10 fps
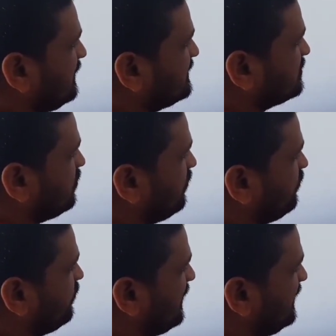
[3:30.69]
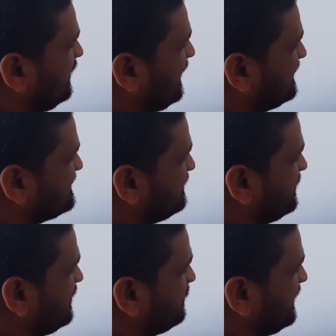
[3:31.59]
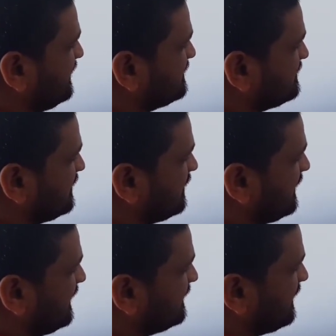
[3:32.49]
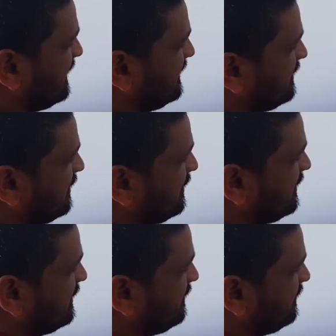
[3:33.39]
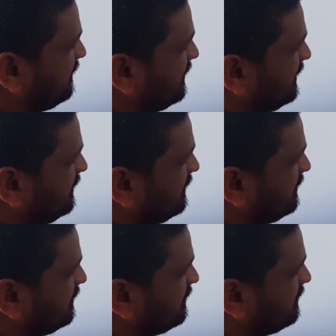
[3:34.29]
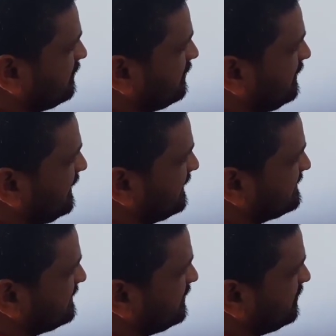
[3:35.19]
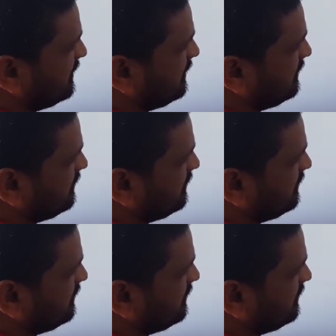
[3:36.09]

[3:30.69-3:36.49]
इसको वन डेसिमल प्लेस तक करेक्ट राइट करना है वन डेसिमल